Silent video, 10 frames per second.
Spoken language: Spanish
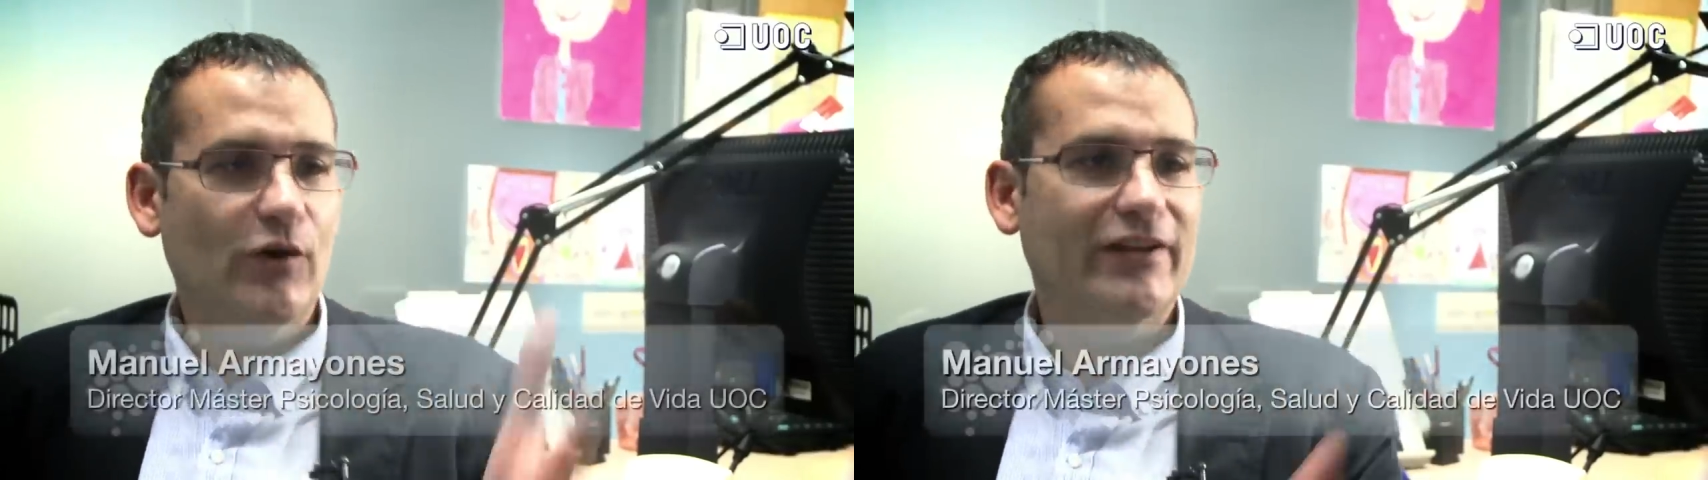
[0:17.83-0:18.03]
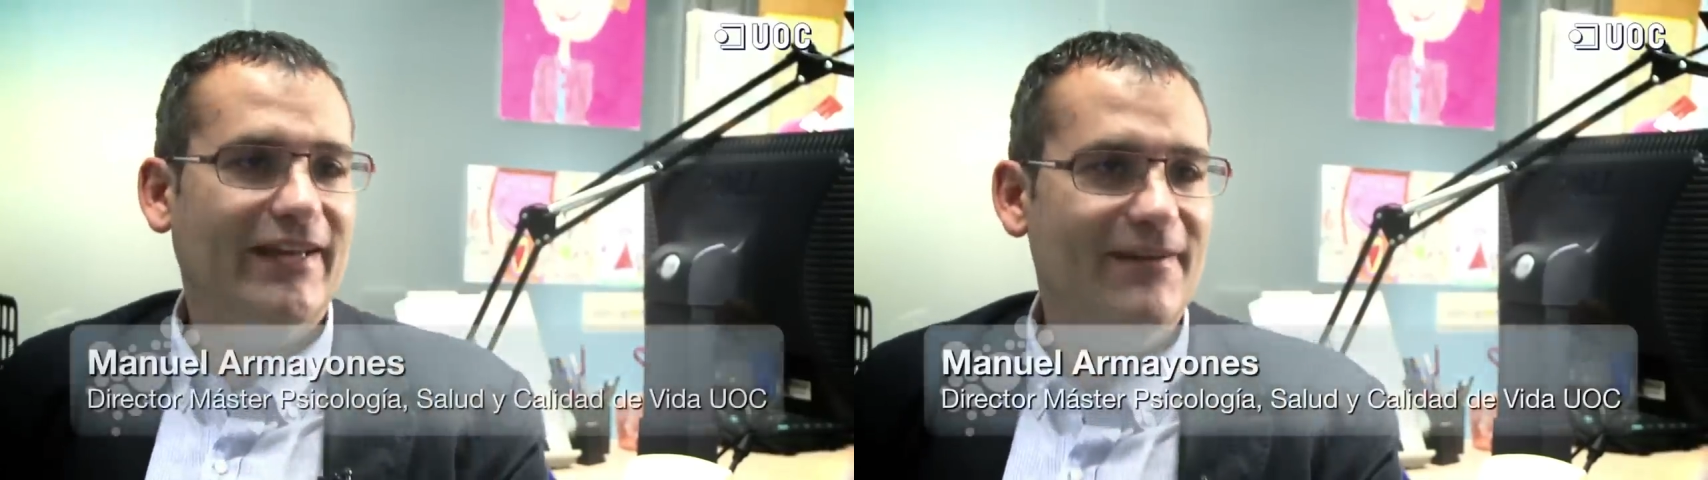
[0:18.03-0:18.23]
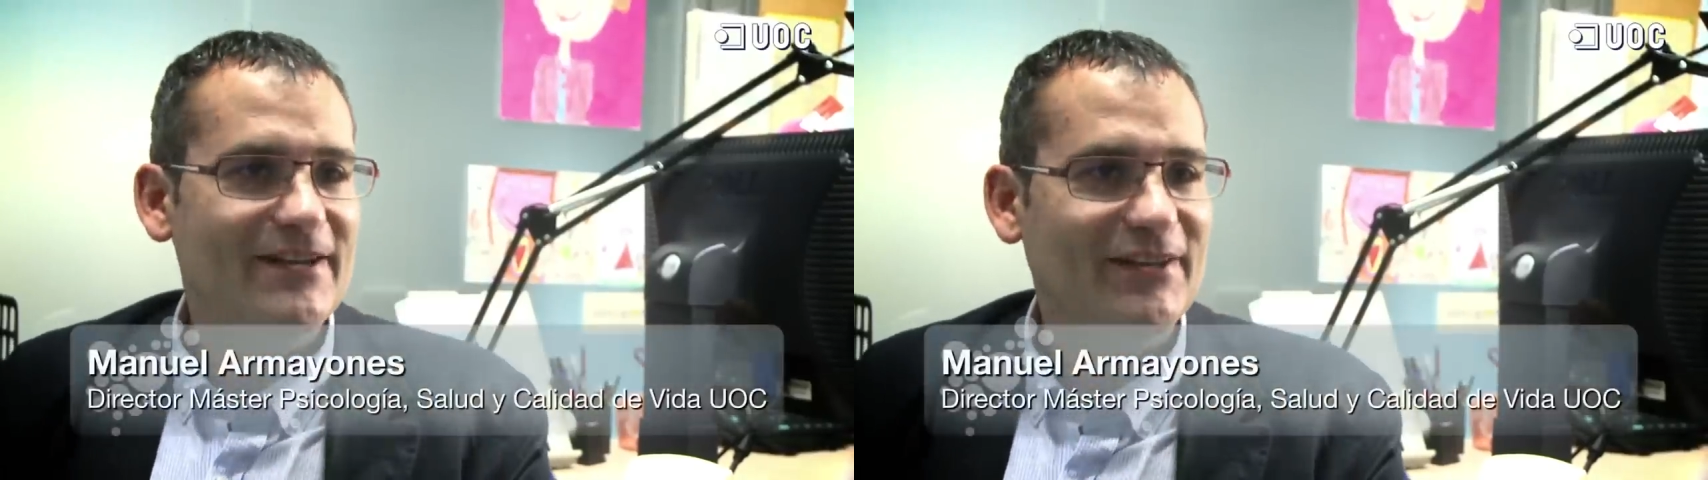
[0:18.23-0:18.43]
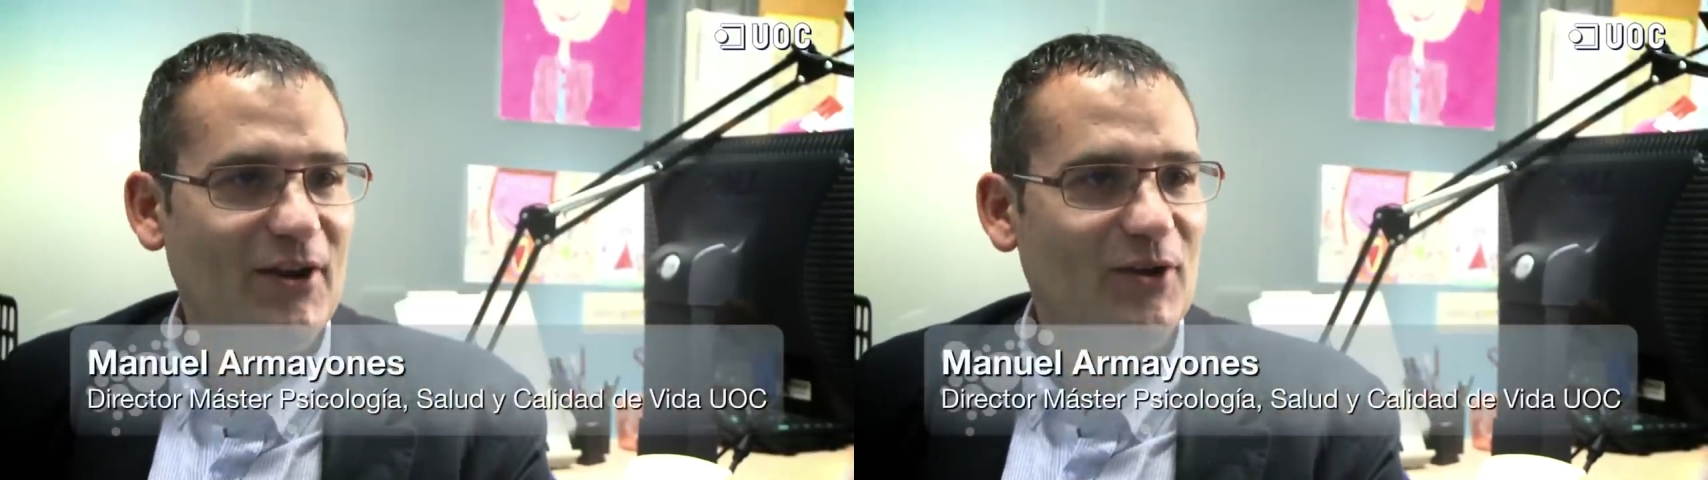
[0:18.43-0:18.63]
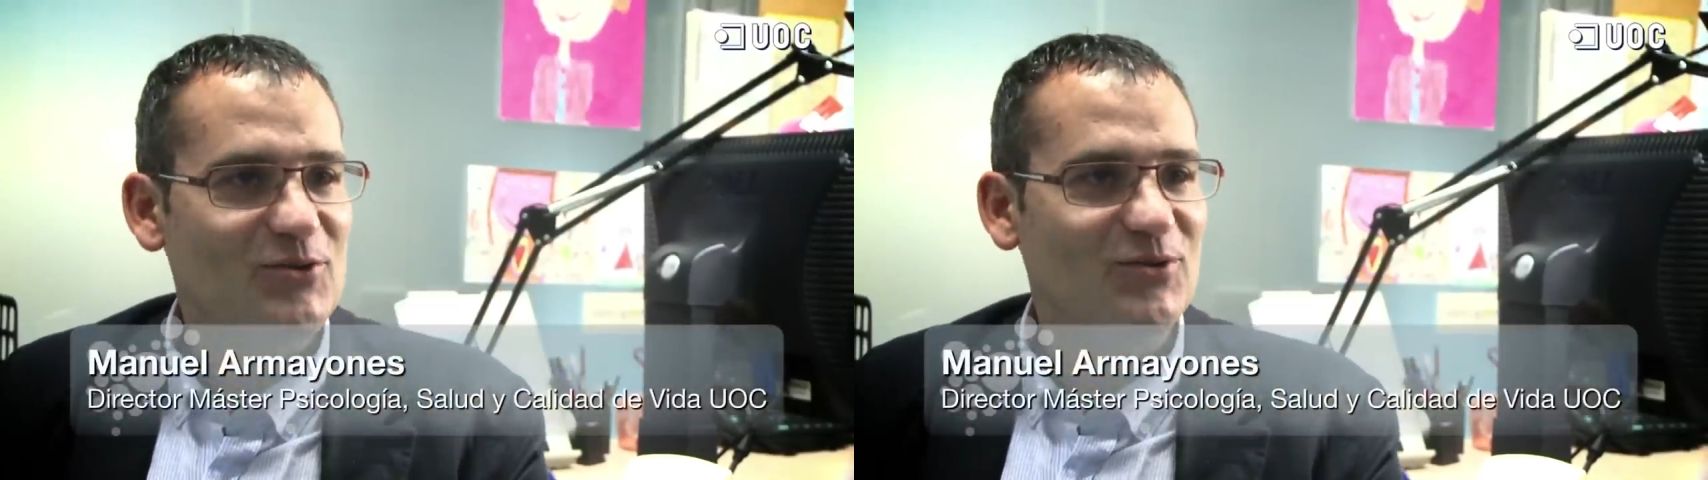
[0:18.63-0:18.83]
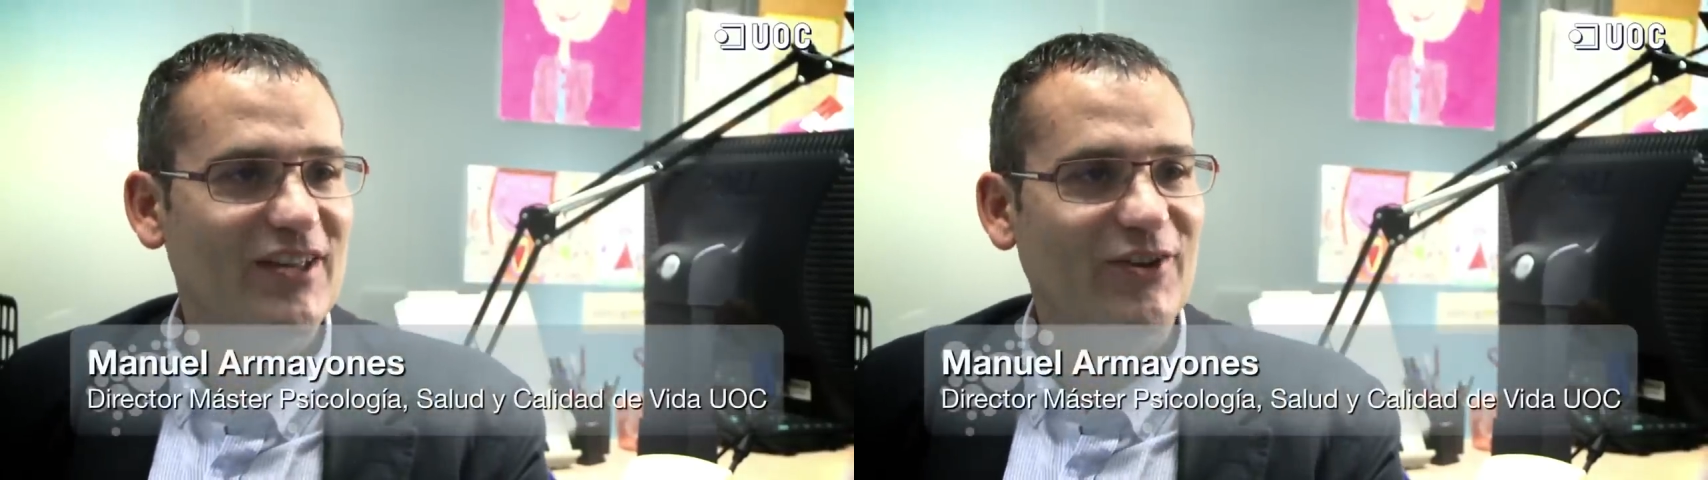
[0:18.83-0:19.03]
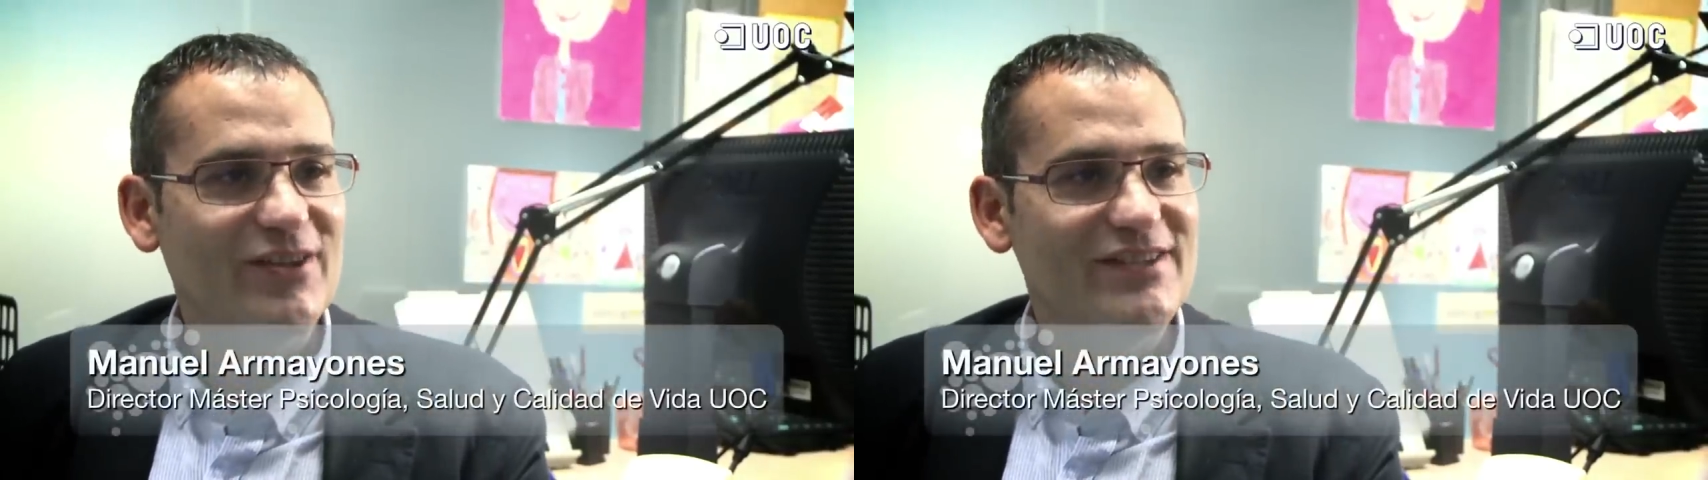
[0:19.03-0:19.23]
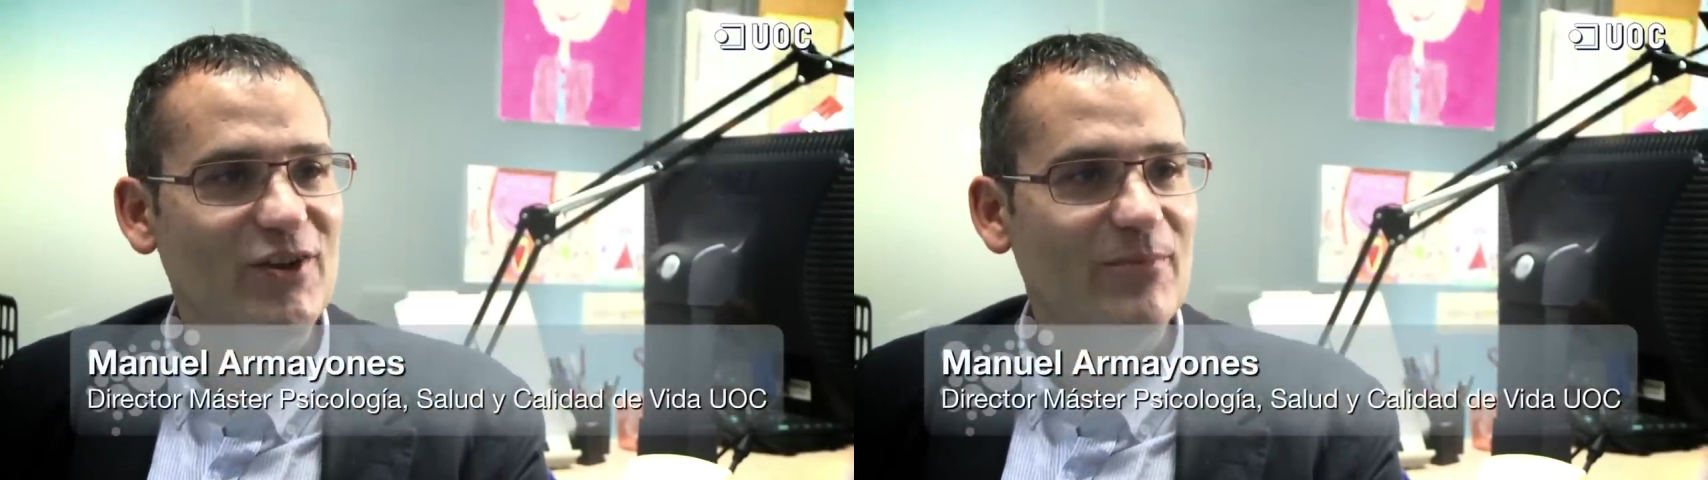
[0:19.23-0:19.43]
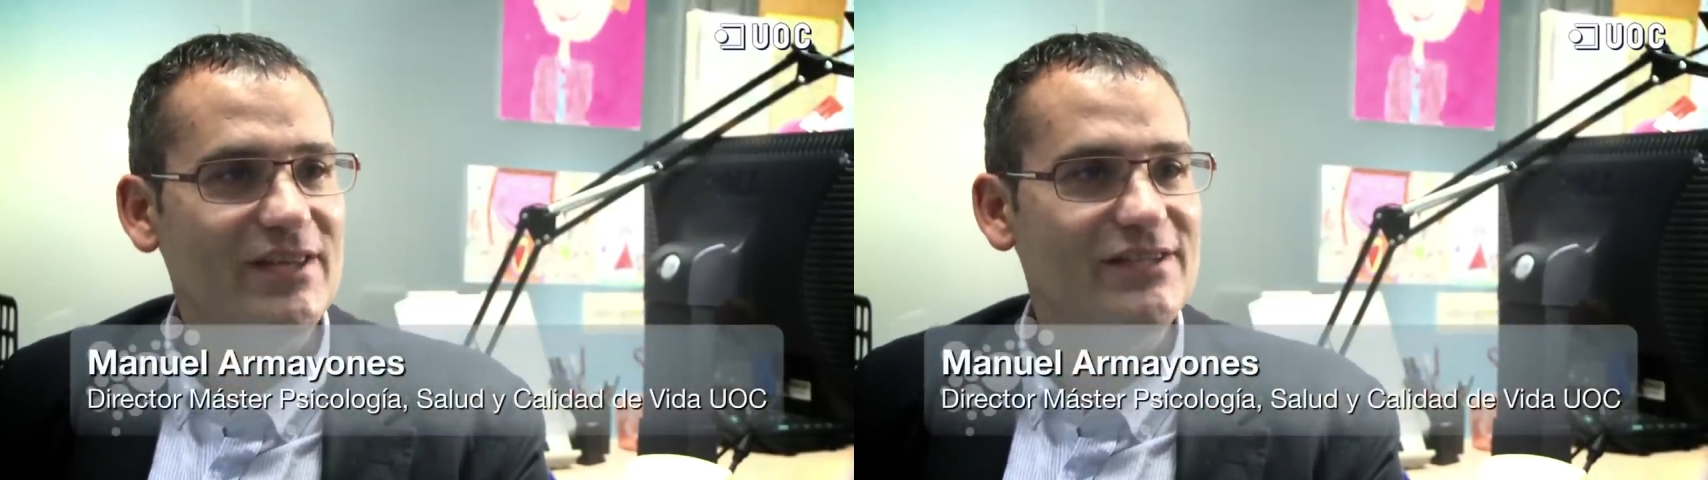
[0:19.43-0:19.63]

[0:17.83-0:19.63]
que tenga abierta una consulta con ese nombre,